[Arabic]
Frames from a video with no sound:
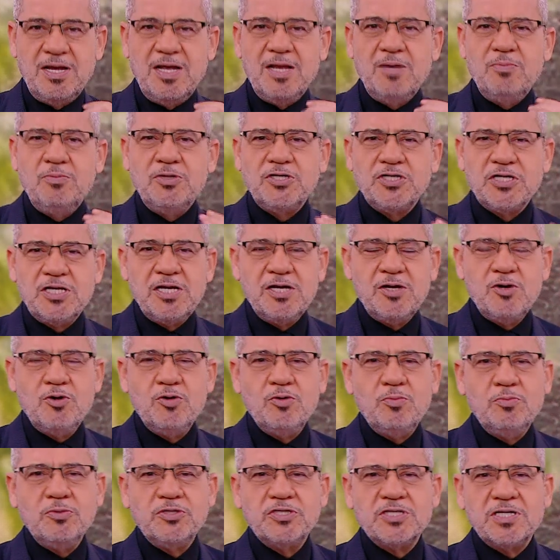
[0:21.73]
المشكله
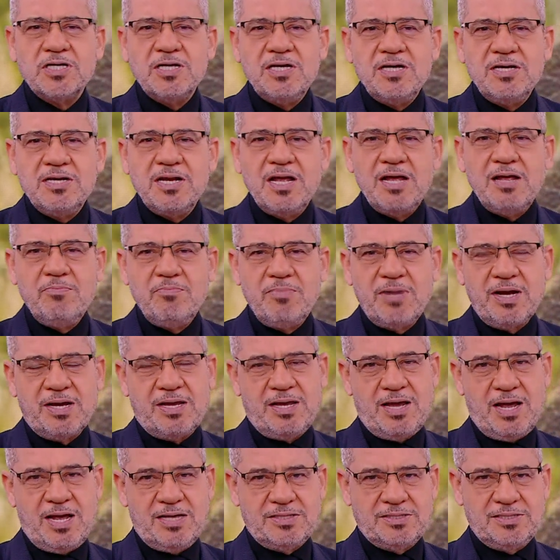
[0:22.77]
انه مشكلنا امك
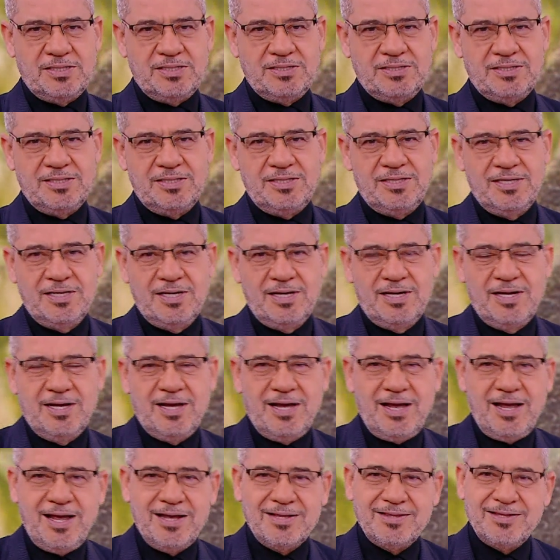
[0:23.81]
يا عزيزي
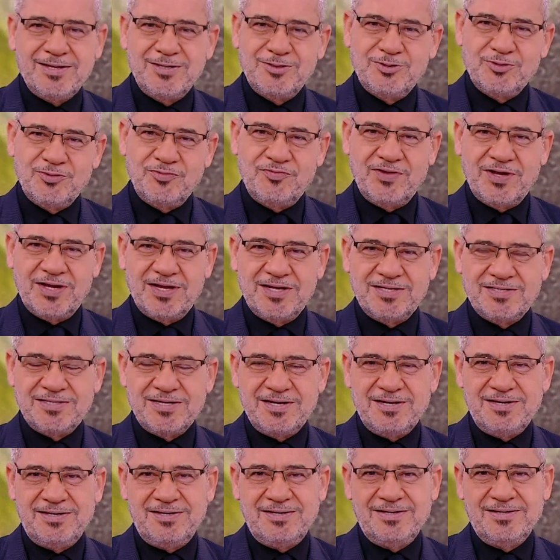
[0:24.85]
حتى نشوفها
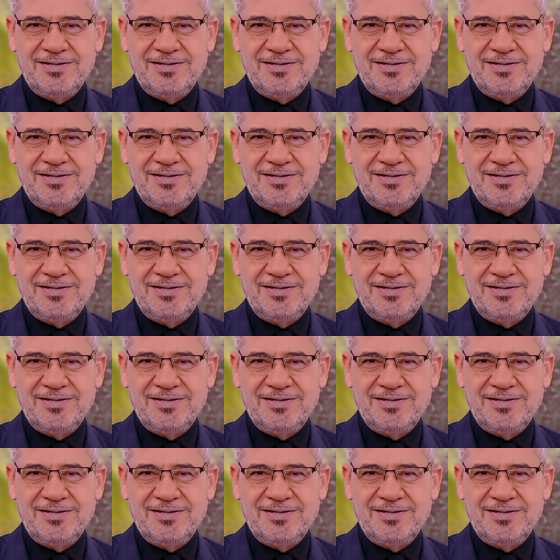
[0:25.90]
غزال